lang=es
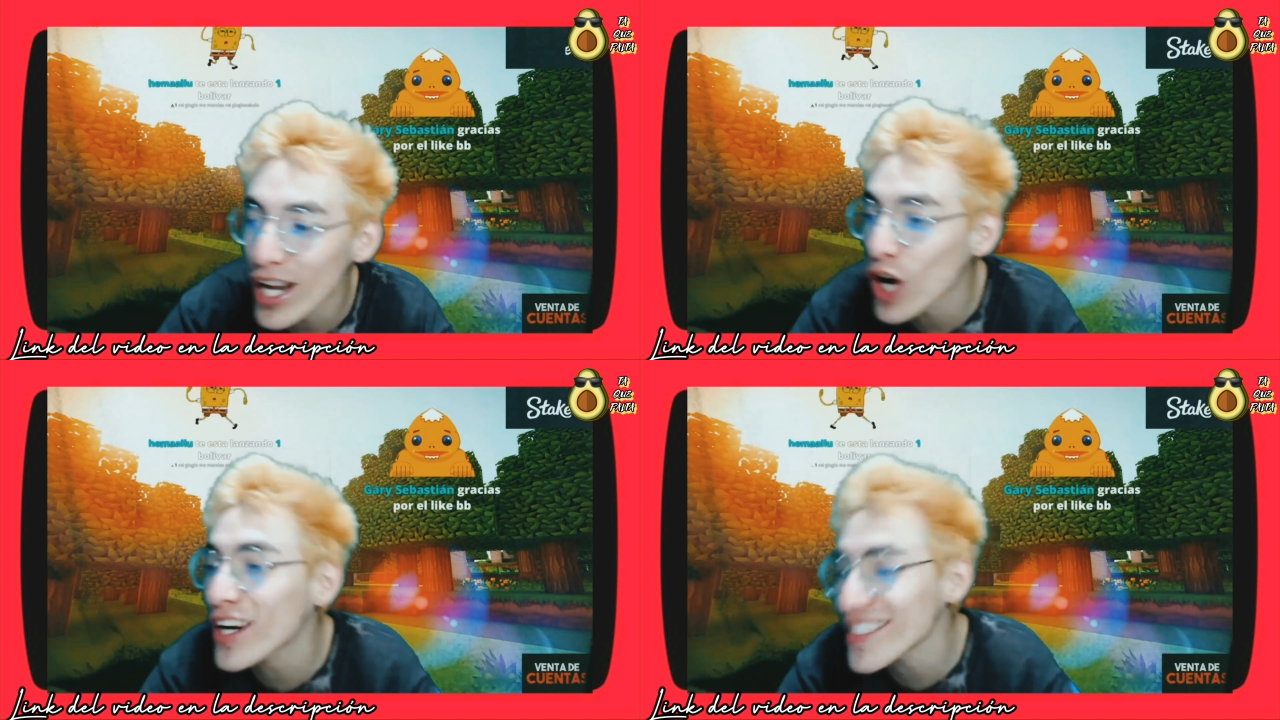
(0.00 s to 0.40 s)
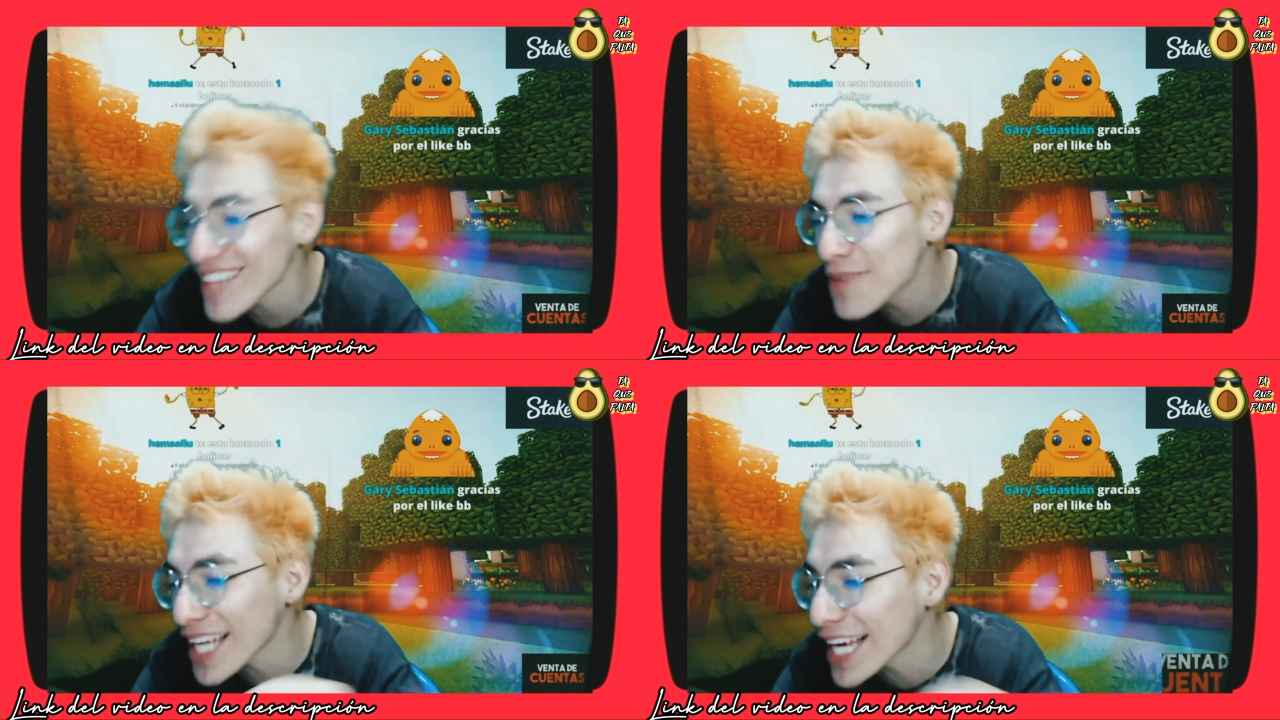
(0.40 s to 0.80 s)
Hola, Lolo, ¿qué
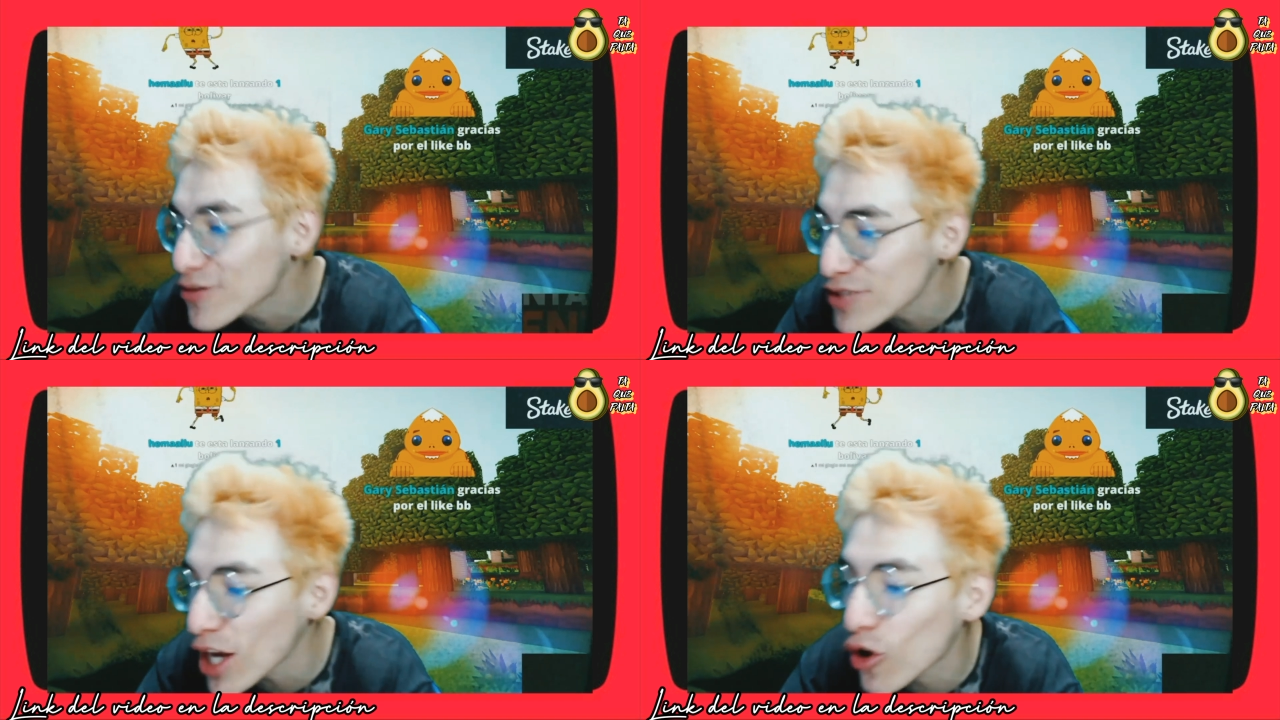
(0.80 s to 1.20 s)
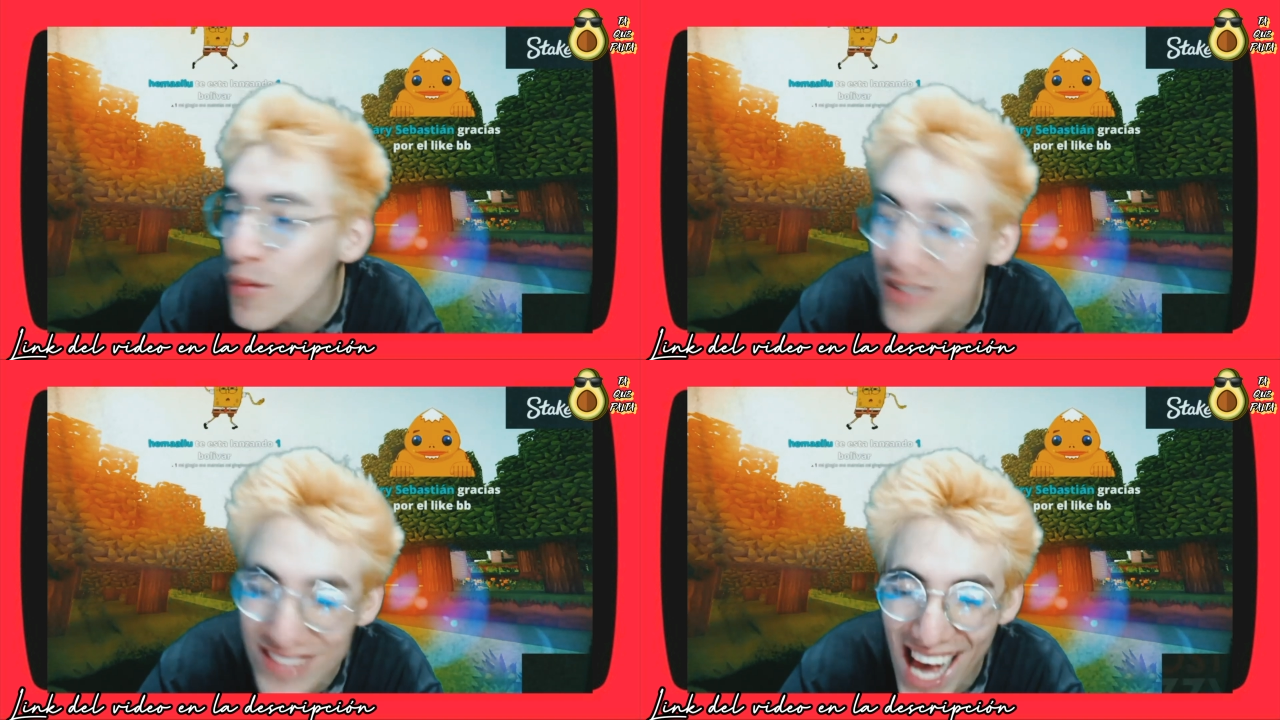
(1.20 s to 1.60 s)
tal, mi rey? Un saludo,
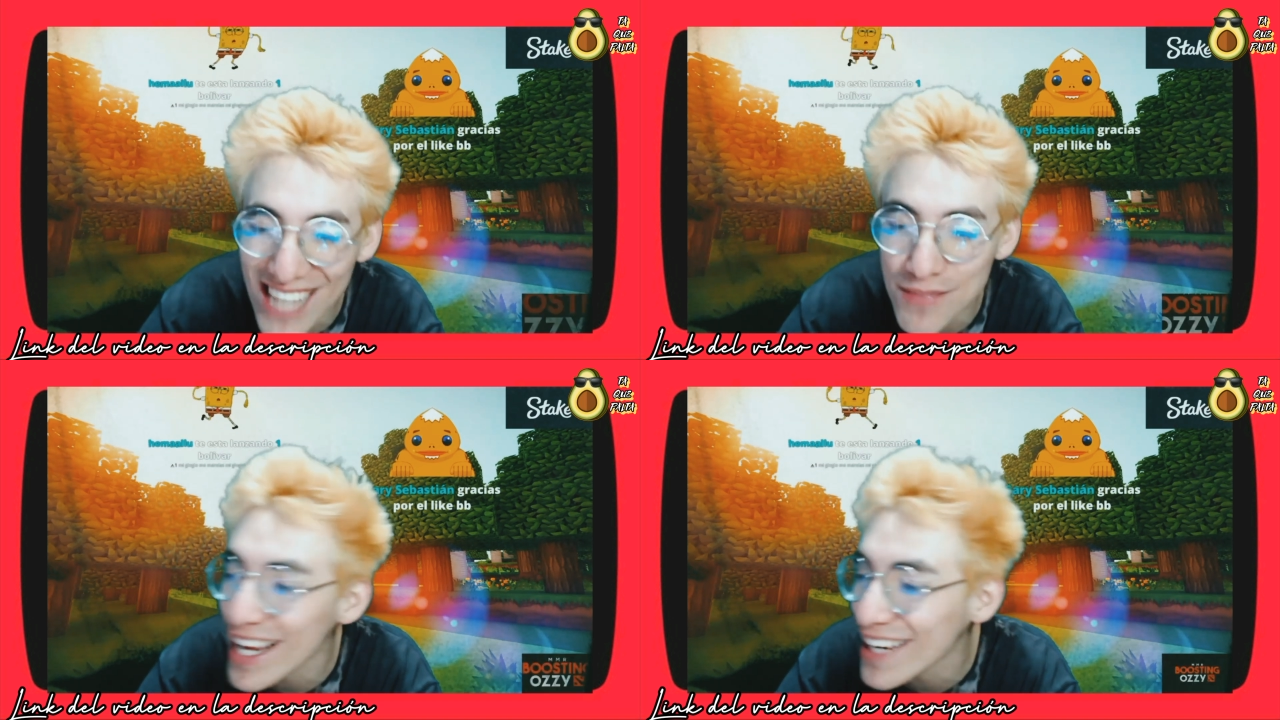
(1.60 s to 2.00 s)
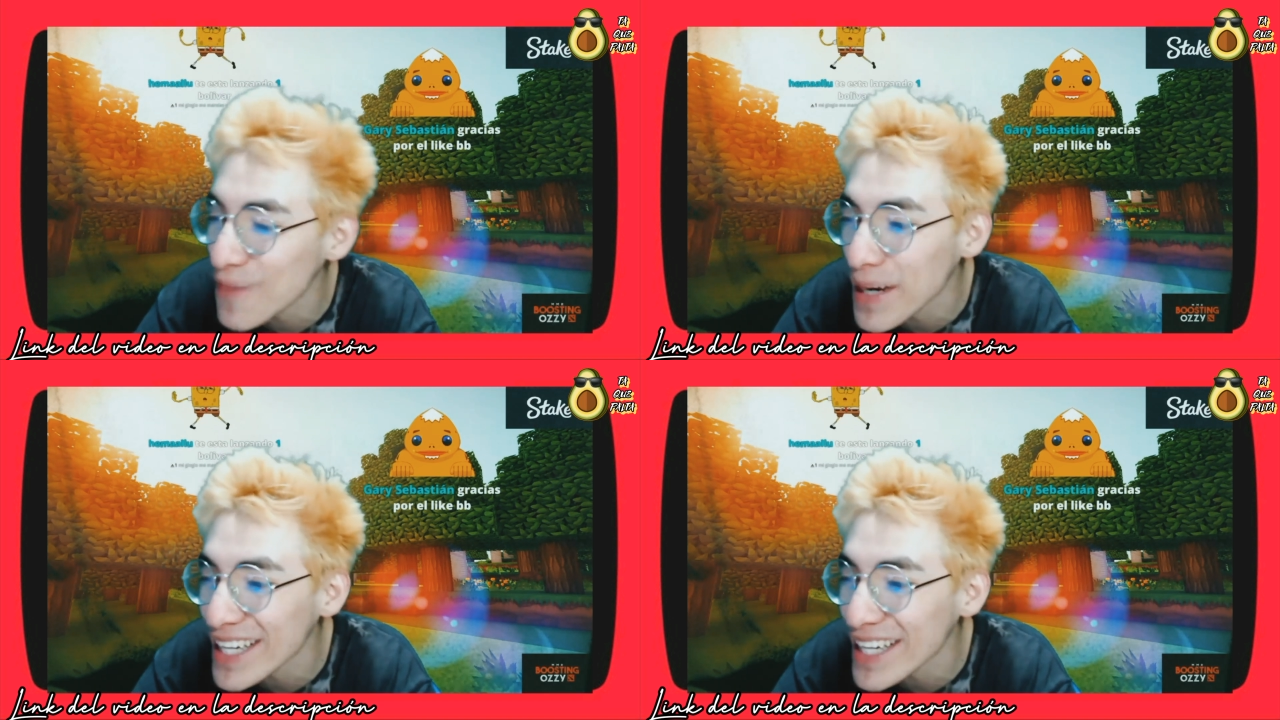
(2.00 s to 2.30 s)
¿cómo estás, mi rey, papi?